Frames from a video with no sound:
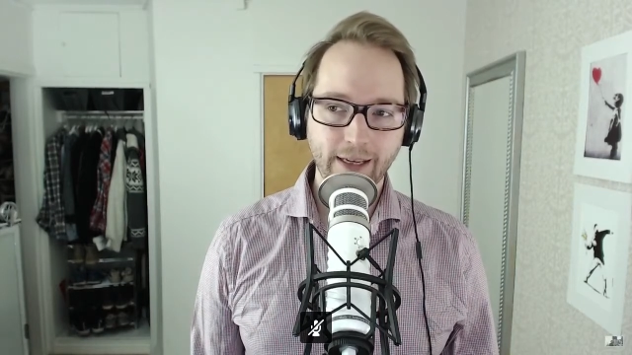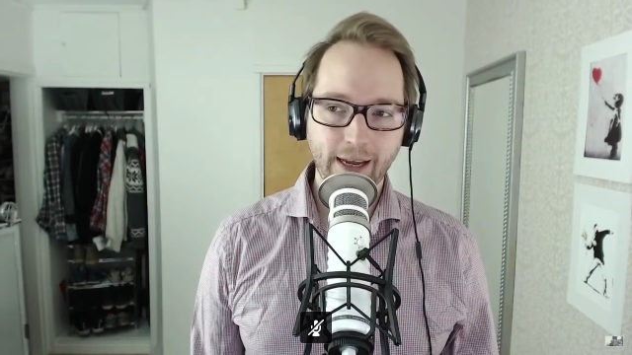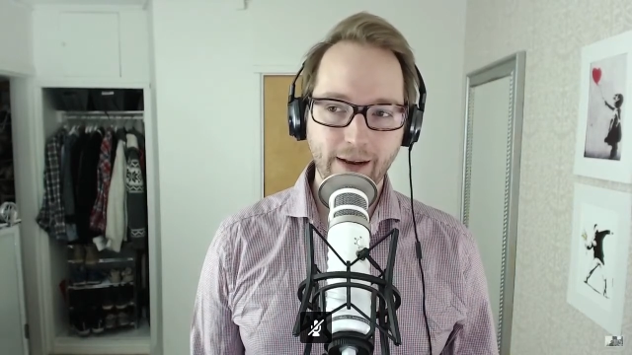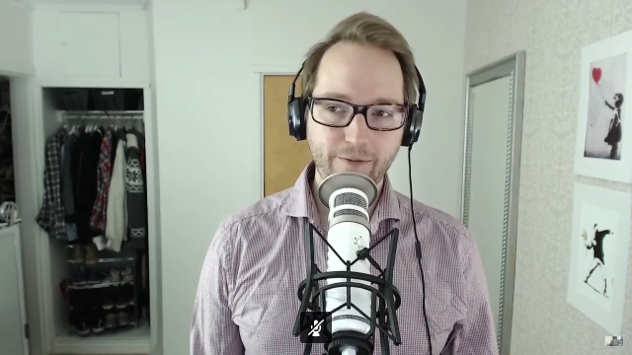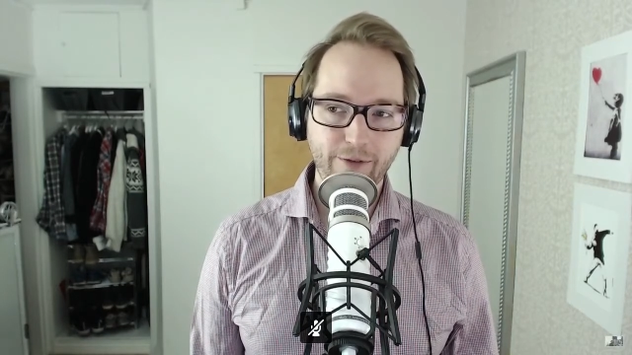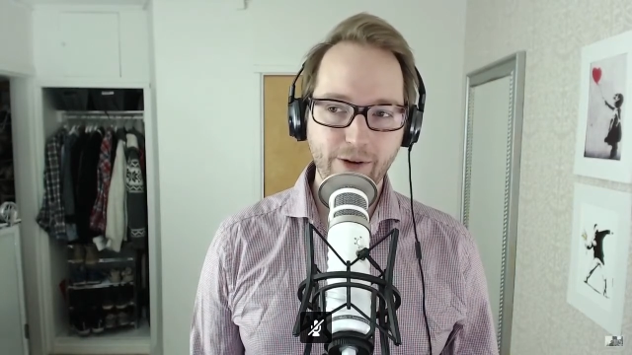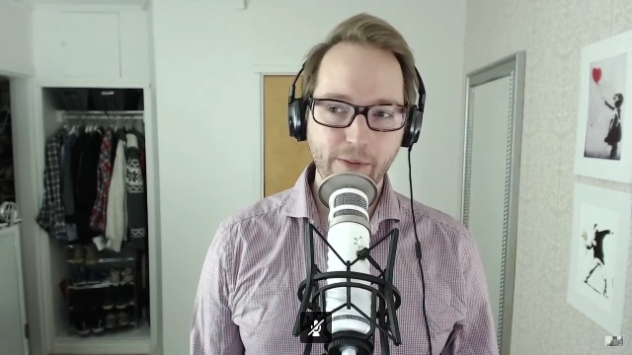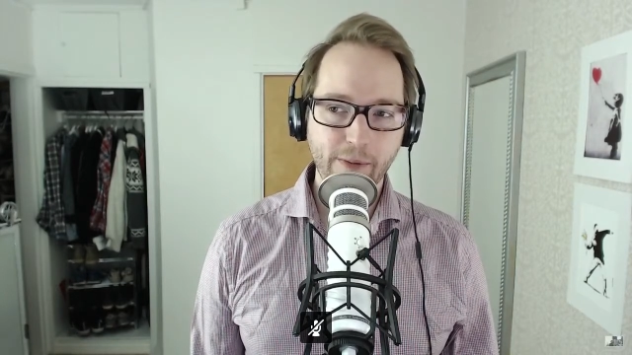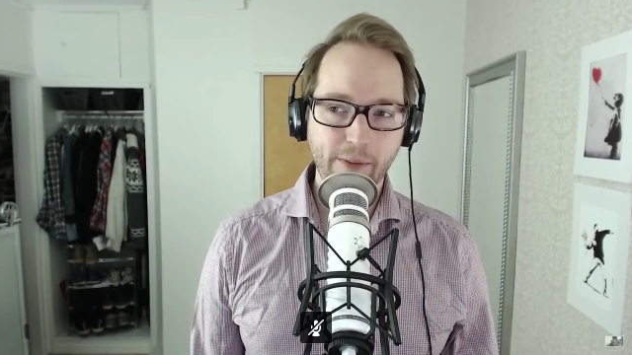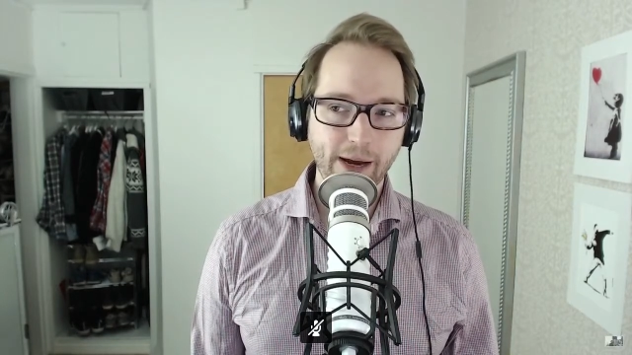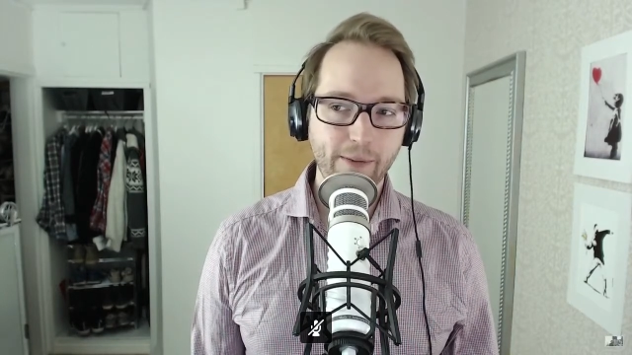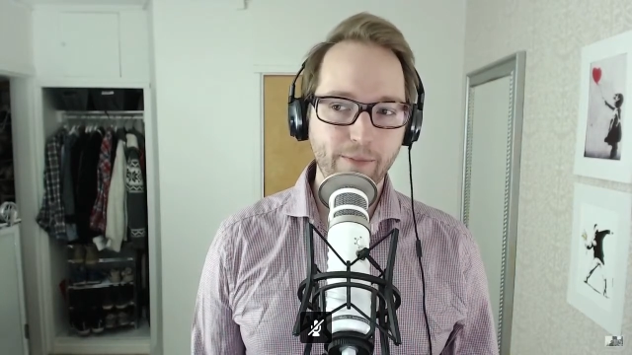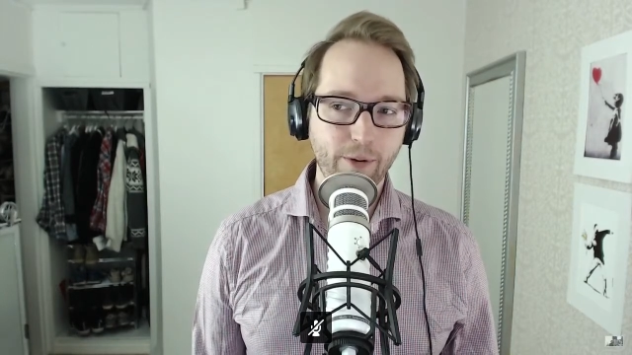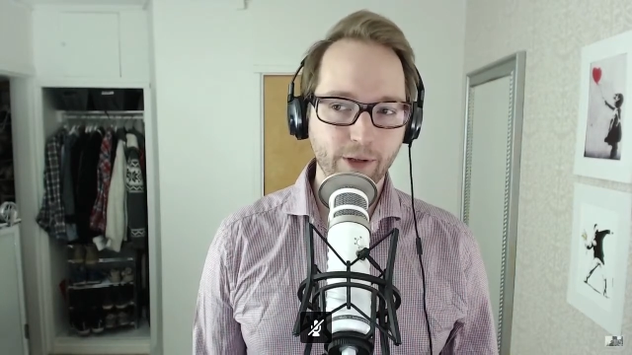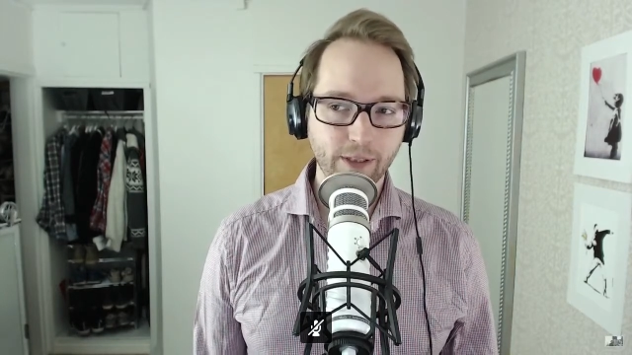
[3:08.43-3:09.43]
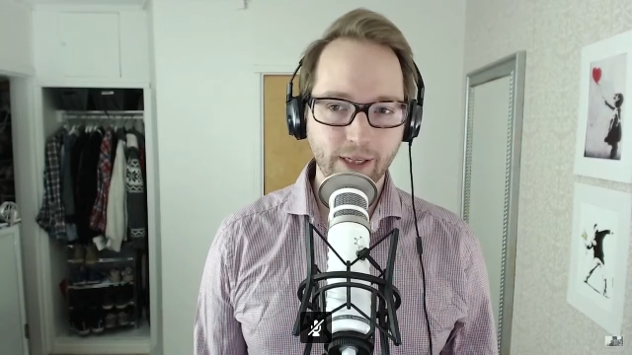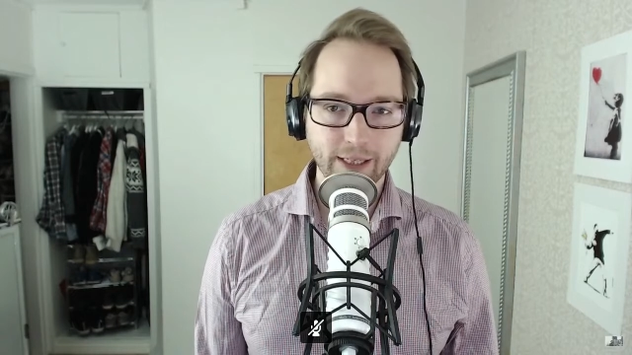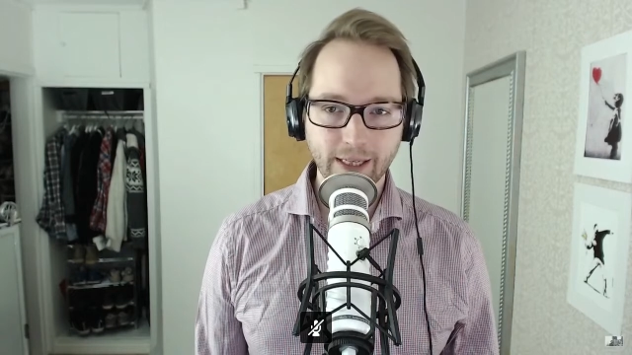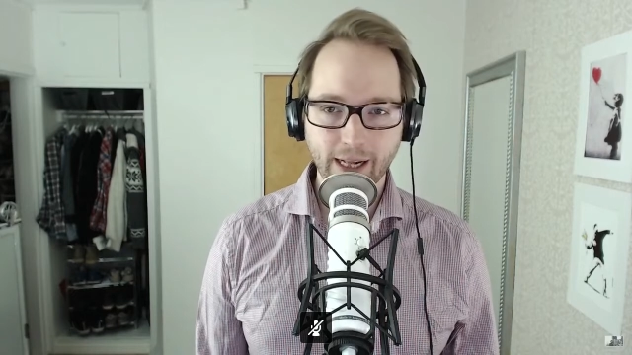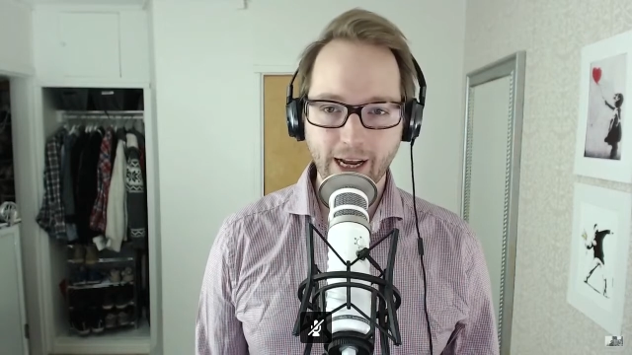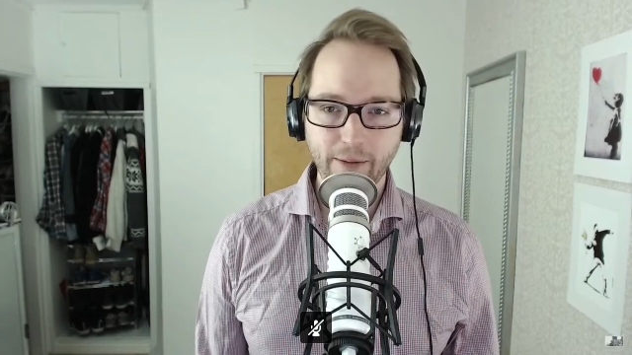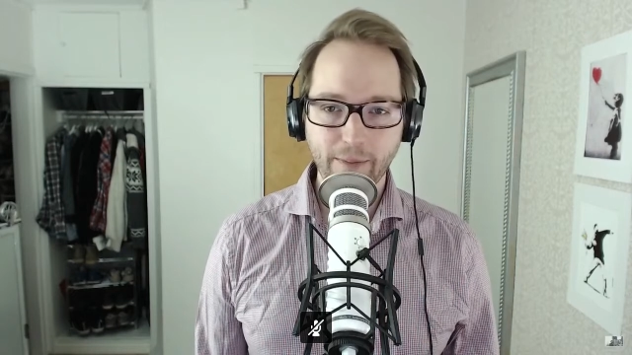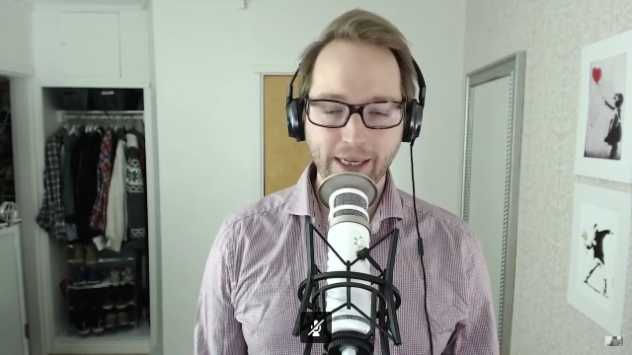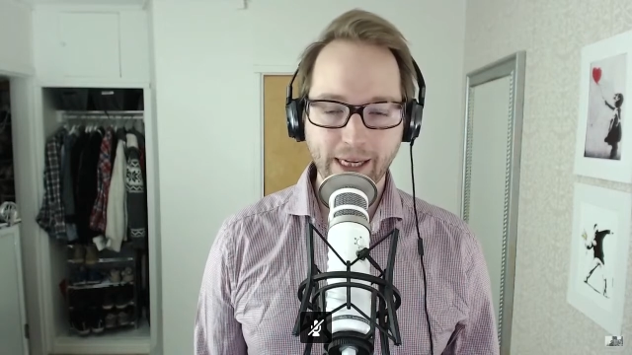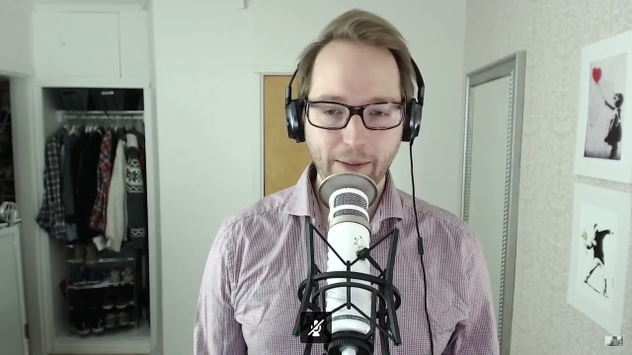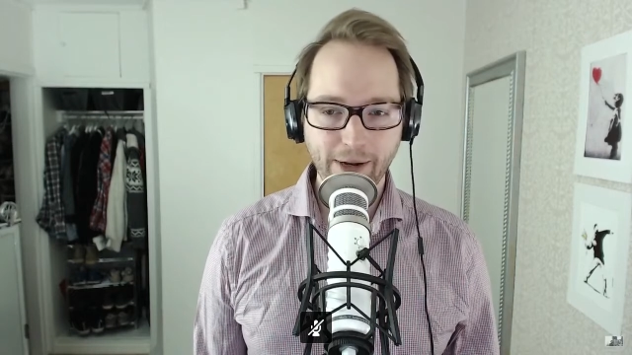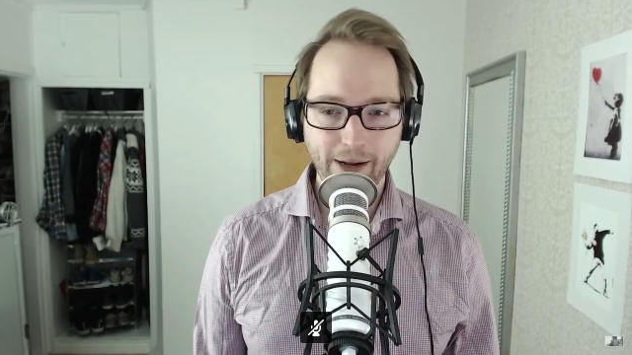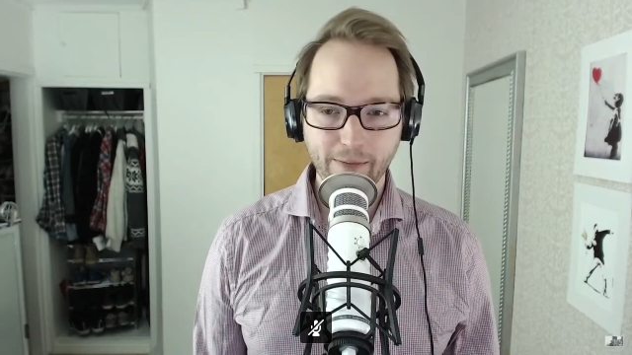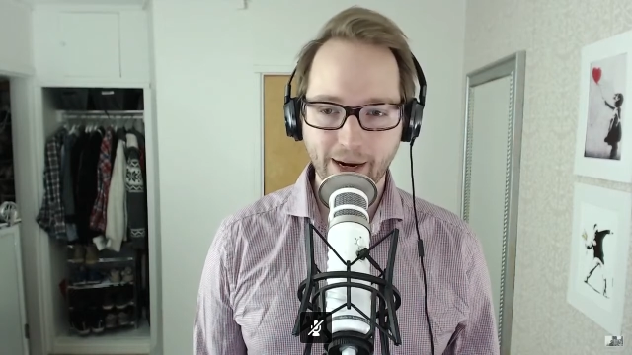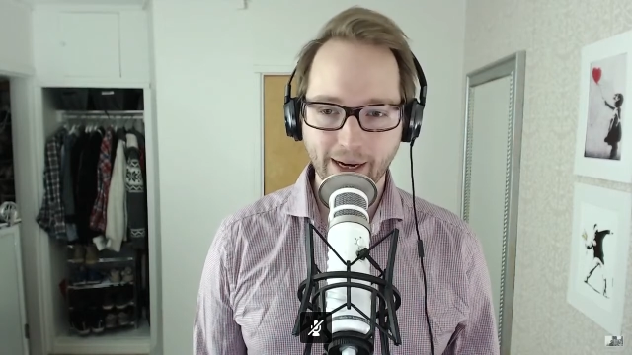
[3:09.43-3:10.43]
empfehlen wir mal einen Podcast klein mit
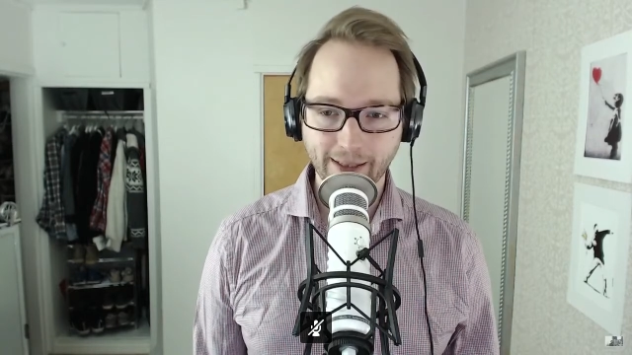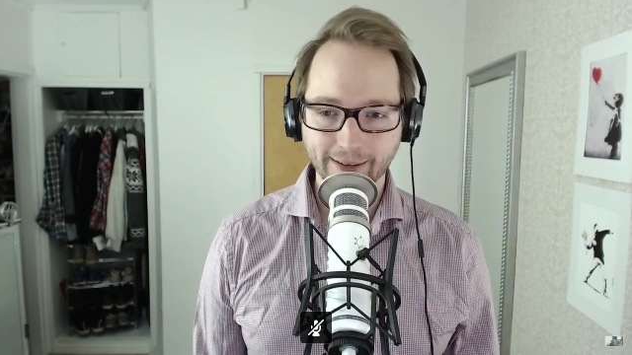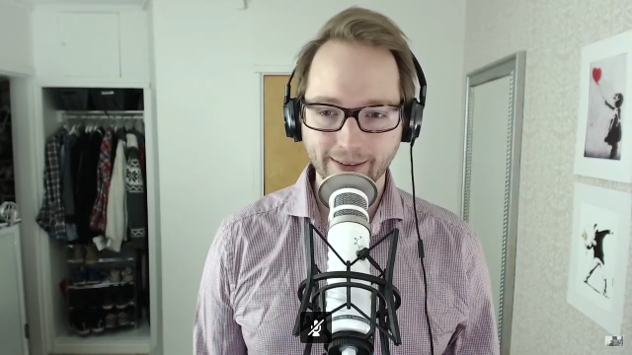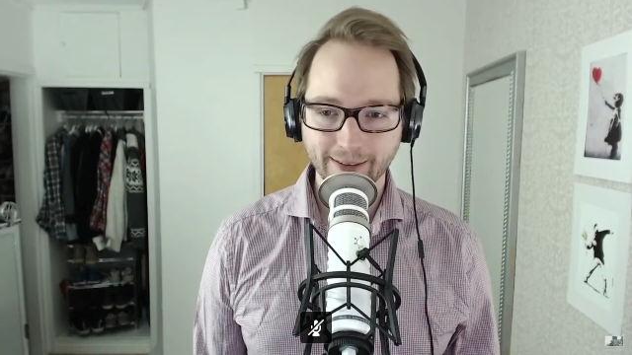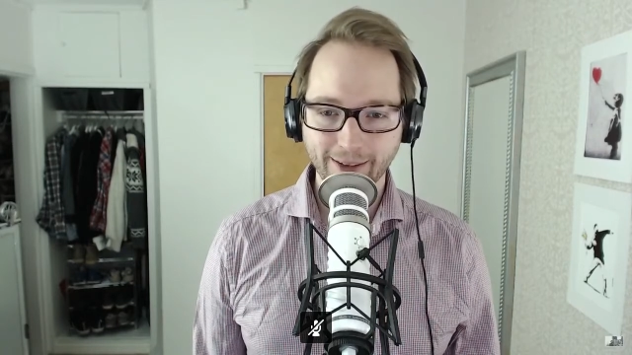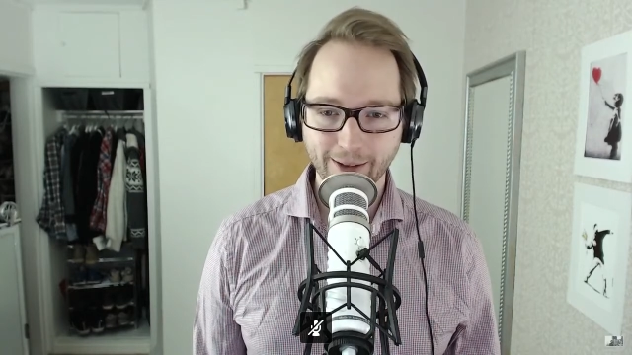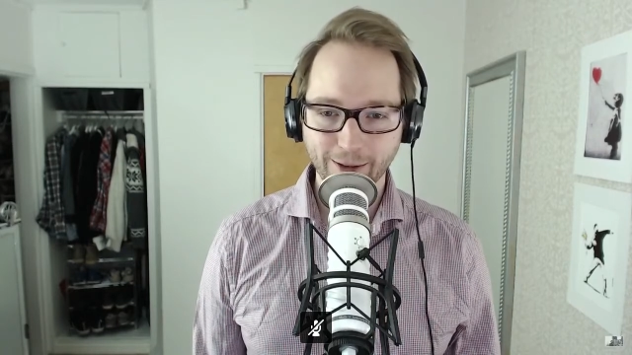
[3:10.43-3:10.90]
Kapitelmarken.